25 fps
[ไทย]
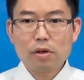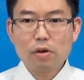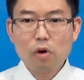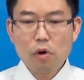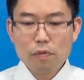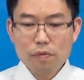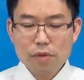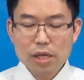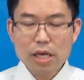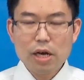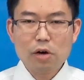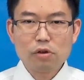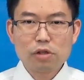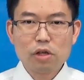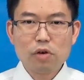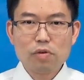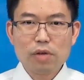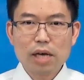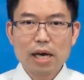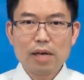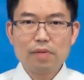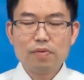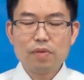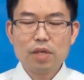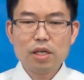คนเดียวเท่า
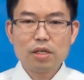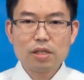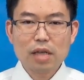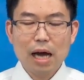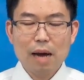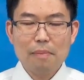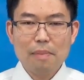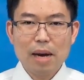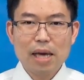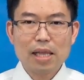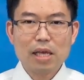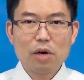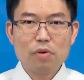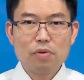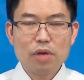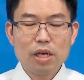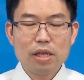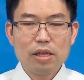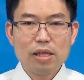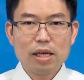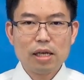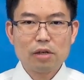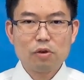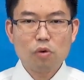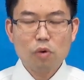นั้นที่สามารถเอาหิ
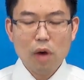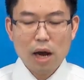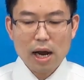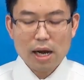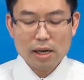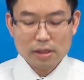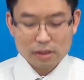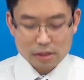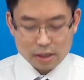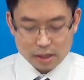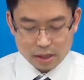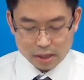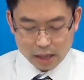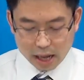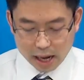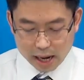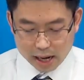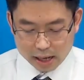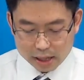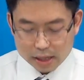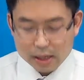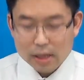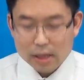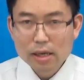นนั้นขว้างเธอได้